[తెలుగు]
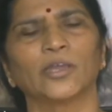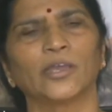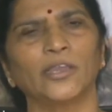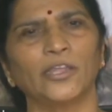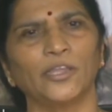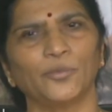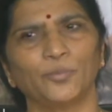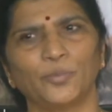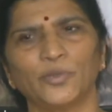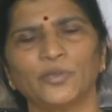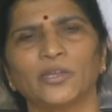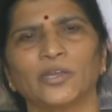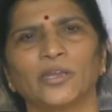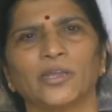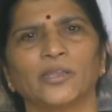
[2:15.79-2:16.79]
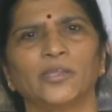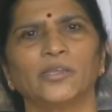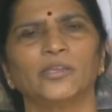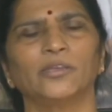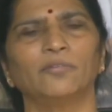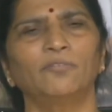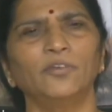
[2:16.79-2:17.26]
కానీ ఇప్పుడు కానీ
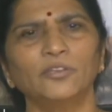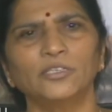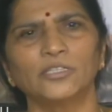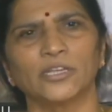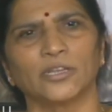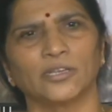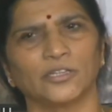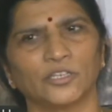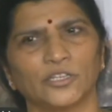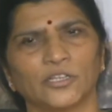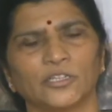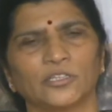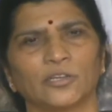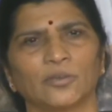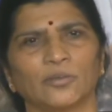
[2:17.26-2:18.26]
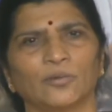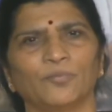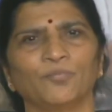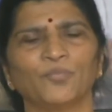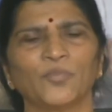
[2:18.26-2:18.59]
ఎవరు చేయలే చరిత్రలో